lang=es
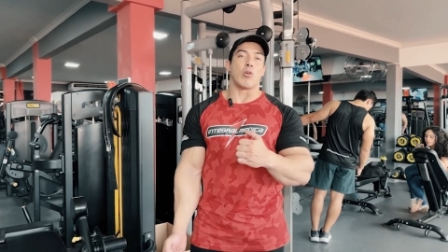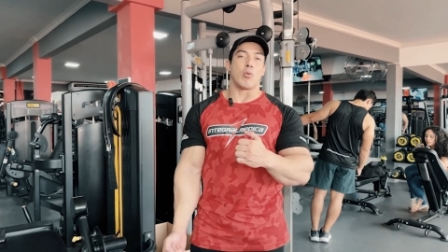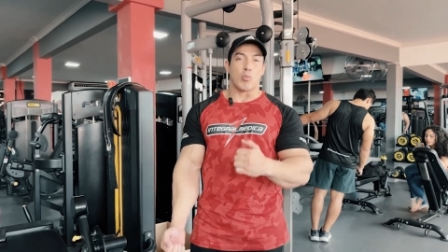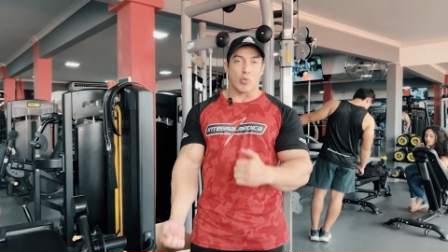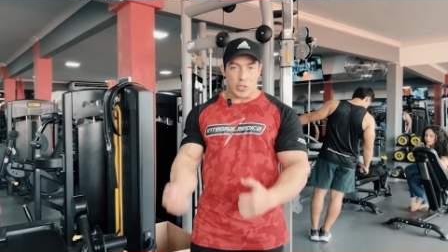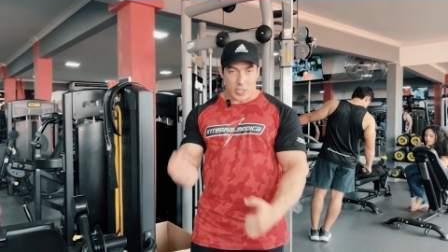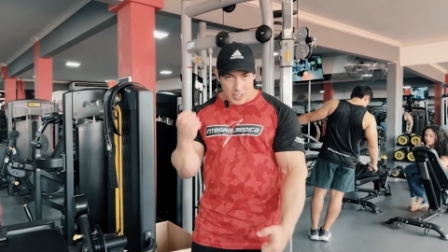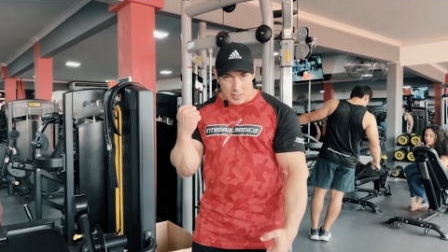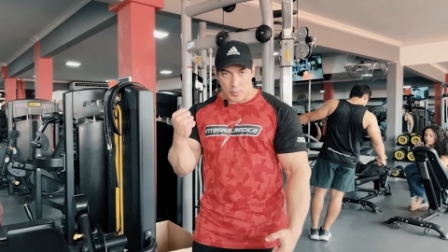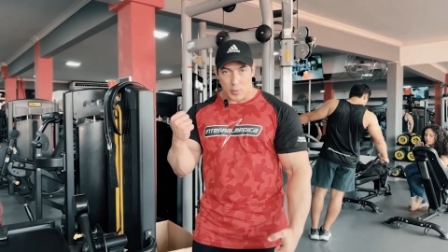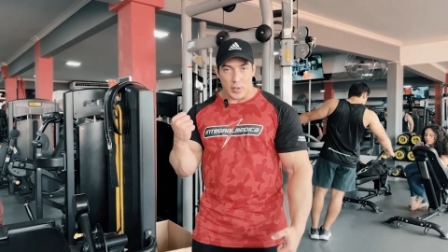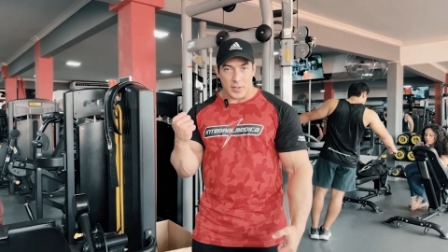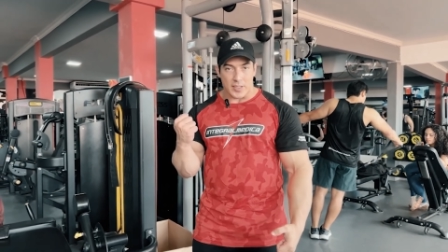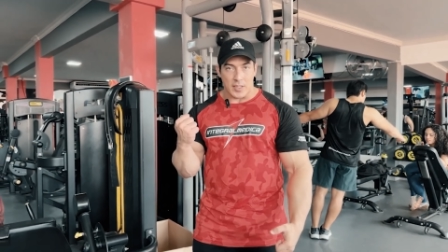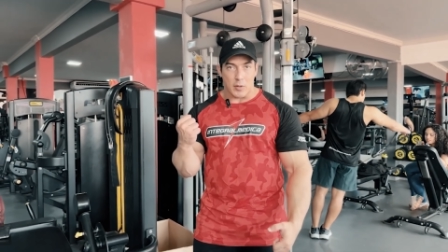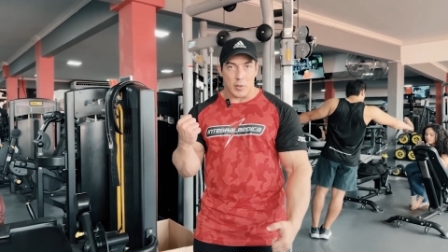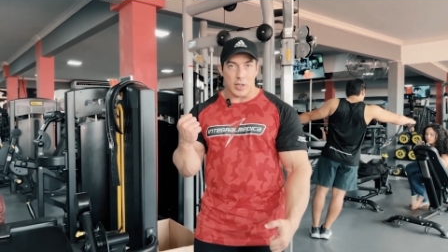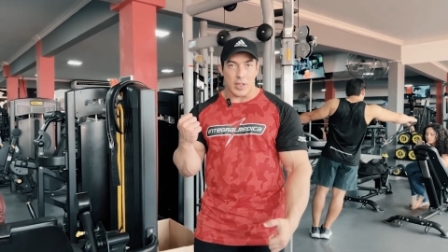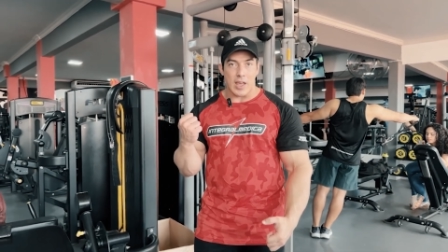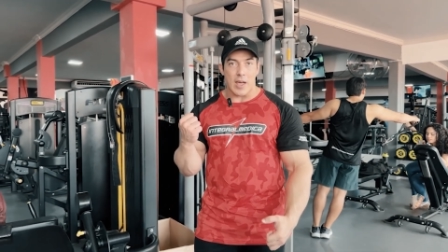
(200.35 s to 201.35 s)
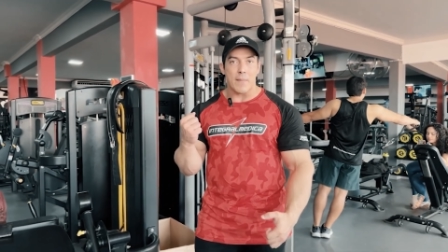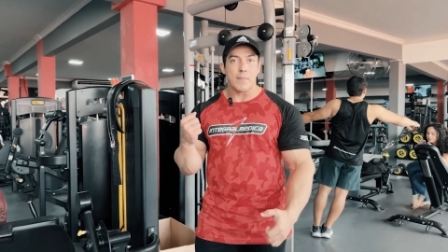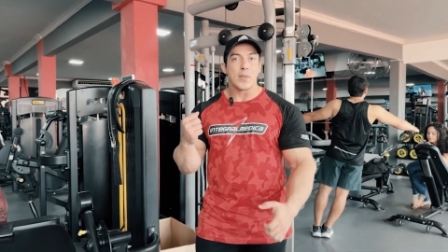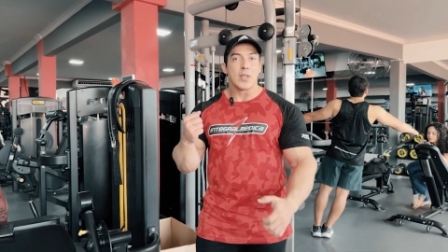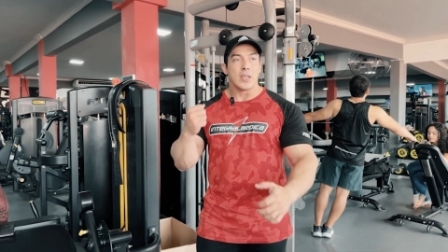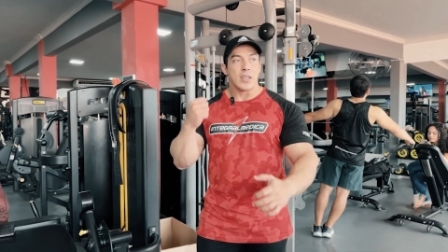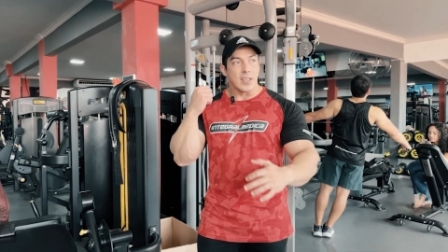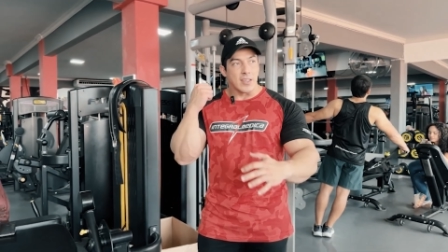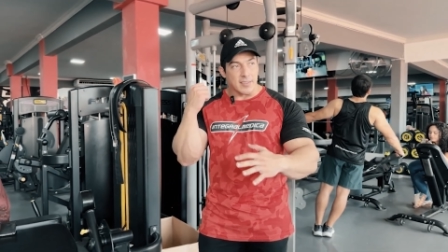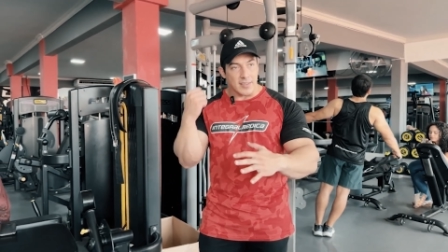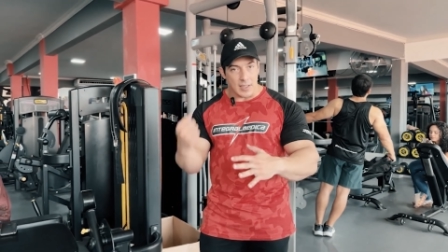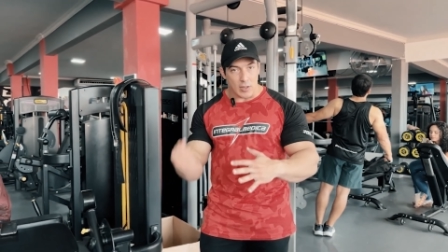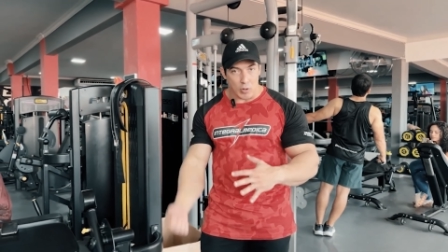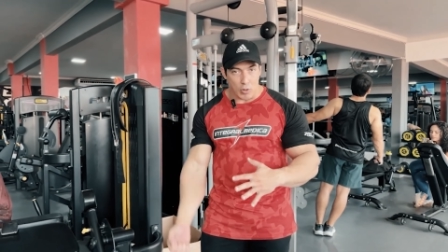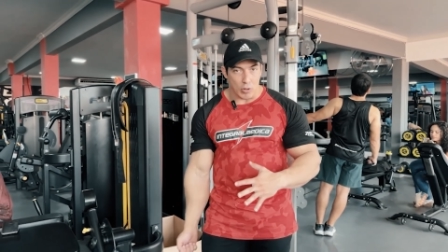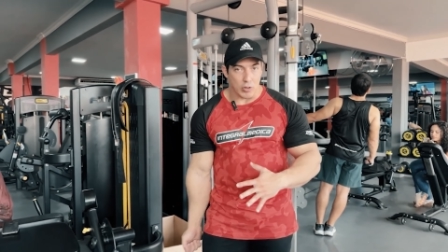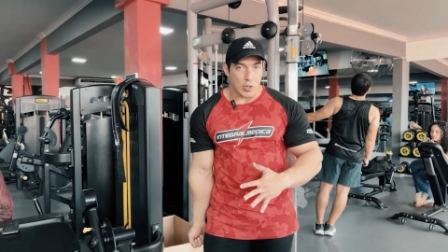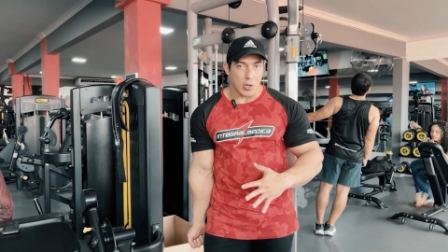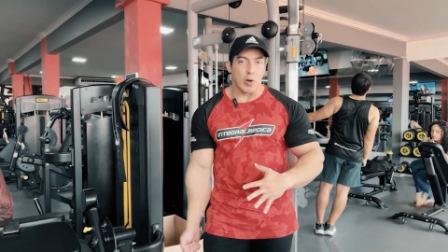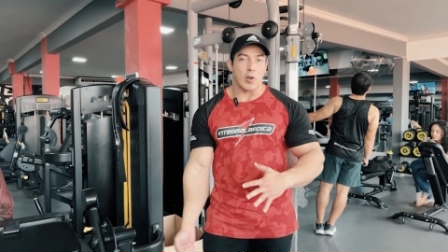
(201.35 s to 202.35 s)
con mucha explosividad y sin
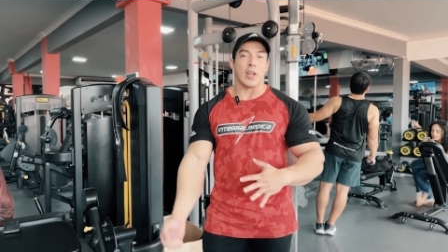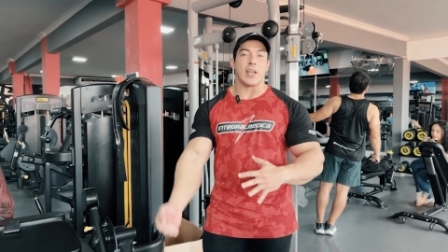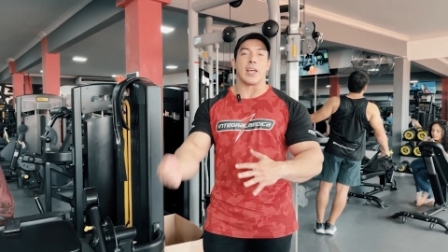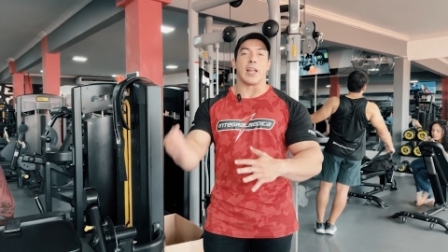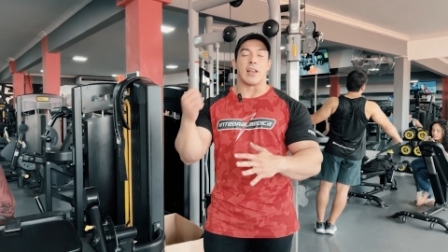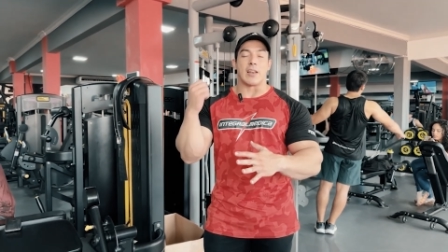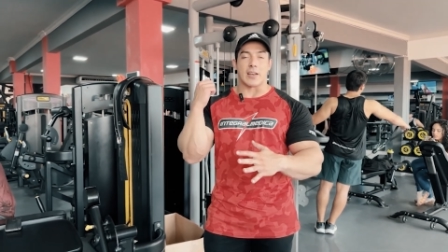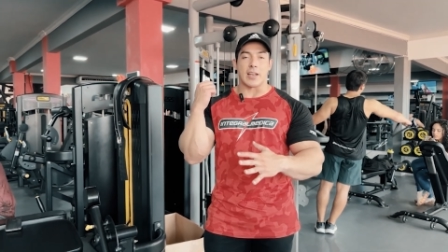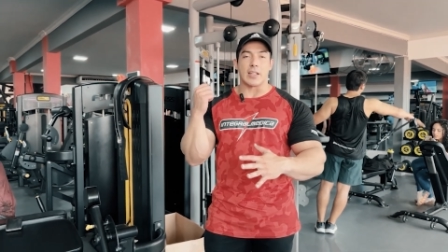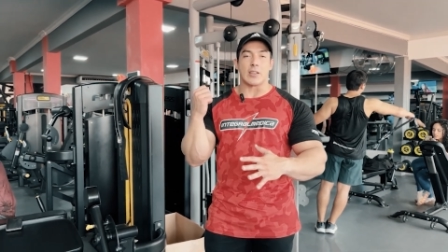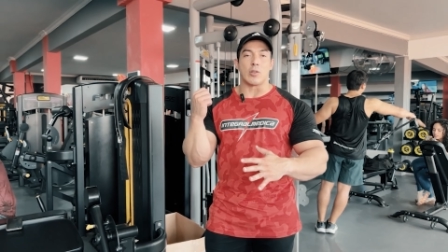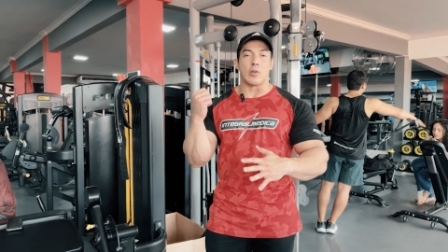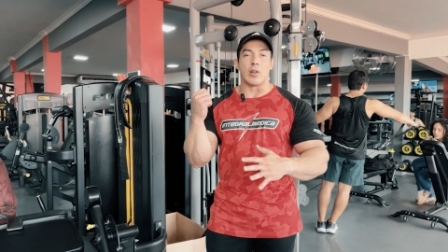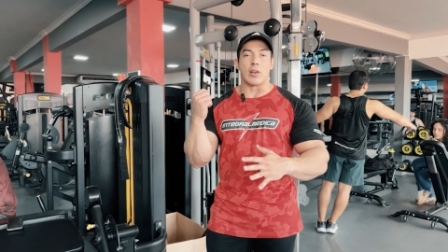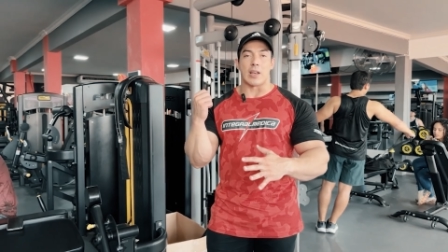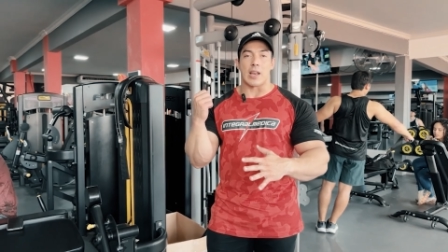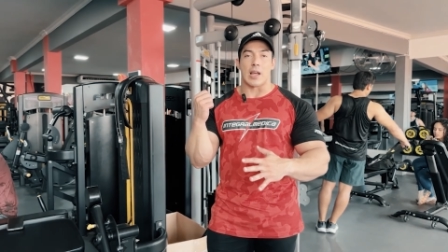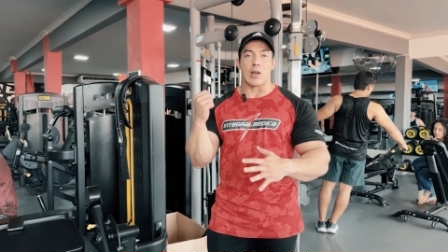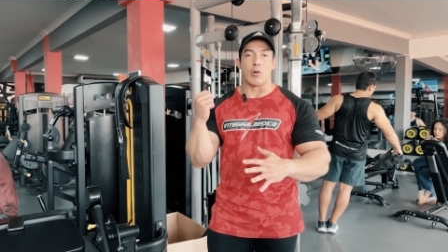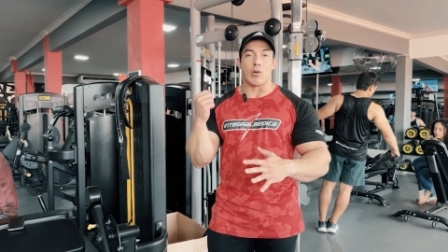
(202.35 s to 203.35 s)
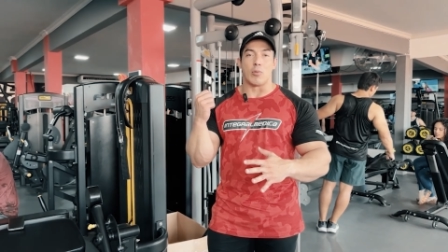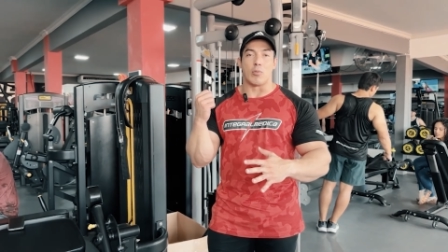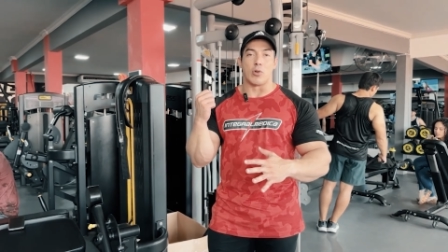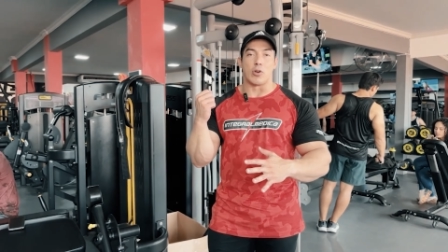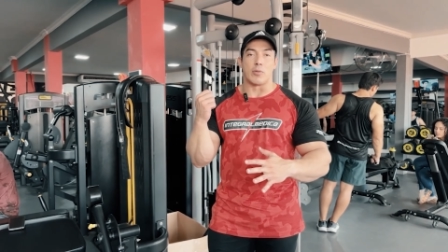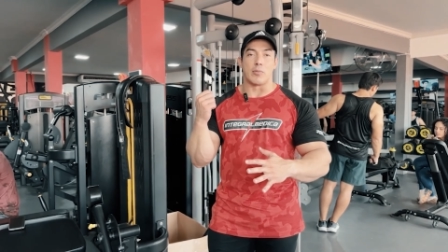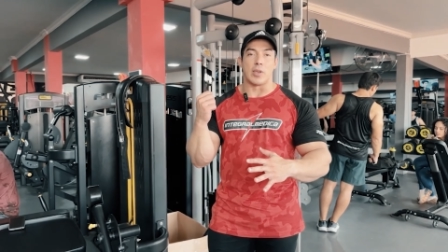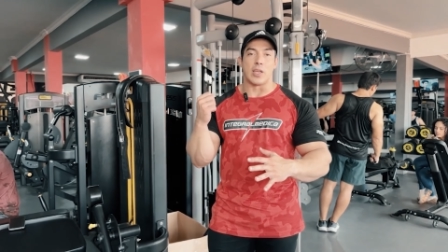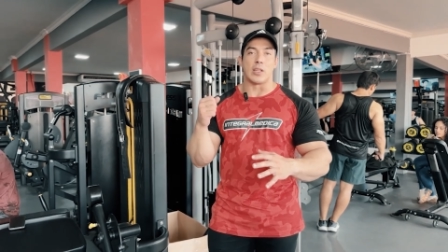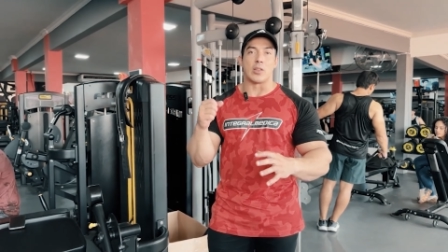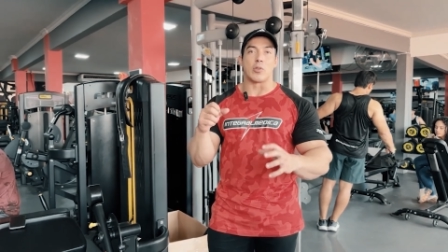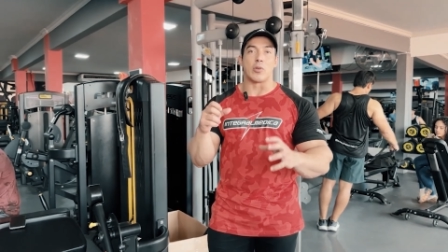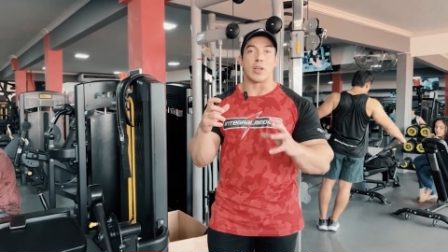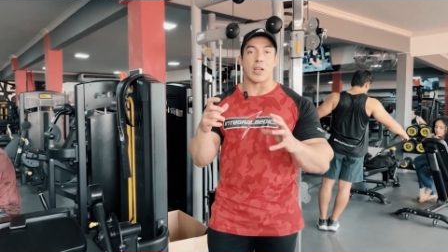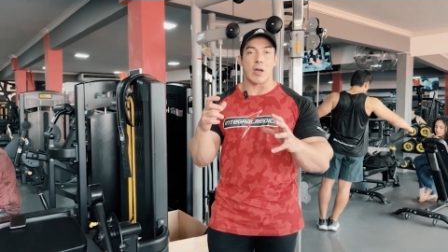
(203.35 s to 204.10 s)
control en el resto del rango del movimiento.